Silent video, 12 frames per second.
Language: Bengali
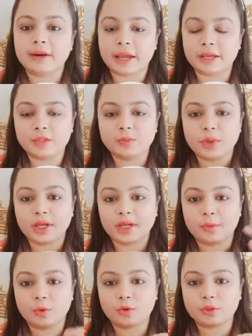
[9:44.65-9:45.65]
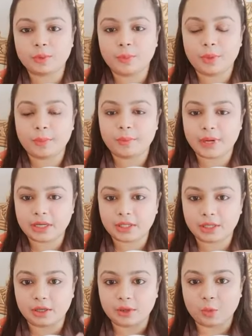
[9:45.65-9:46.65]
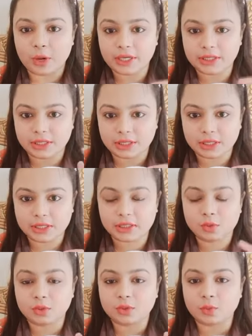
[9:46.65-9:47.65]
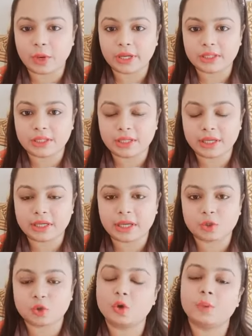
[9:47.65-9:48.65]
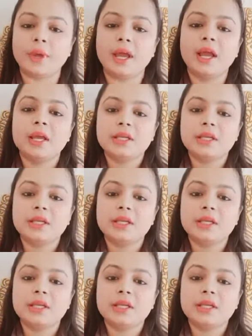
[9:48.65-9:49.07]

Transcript: রাইস ফেস মাস্ক এবং হচ্ছে বেবি ব্রাইট হোয়াইট জেলটা যেটা হচ্ছে হোয়াইটেনিং এর কাজ করবে